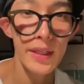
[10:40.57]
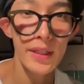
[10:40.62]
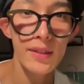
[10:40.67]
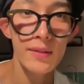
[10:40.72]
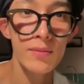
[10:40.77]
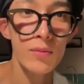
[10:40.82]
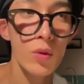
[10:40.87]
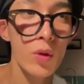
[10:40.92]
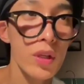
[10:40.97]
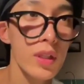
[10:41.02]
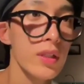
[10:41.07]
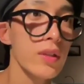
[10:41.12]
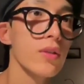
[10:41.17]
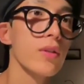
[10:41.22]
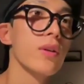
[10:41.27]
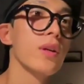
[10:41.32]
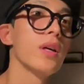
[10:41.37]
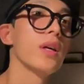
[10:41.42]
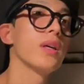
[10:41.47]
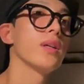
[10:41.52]
내일은 뭐 할
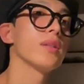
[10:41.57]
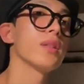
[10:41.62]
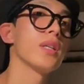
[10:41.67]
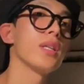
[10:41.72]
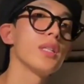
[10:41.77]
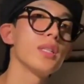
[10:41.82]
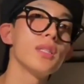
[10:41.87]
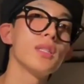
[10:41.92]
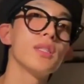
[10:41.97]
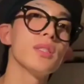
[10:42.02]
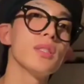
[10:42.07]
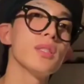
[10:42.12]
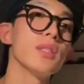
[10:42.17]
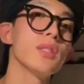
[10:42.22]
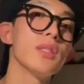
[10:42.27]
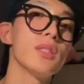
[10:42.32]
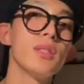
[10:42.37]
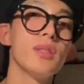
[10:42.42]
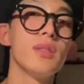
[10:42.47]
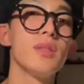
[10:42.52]
거야?
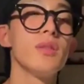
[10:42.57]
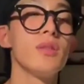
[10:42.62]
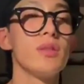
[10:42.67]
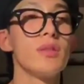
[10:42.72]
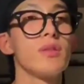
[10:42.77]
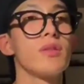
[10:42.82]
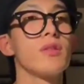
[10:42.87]
내일은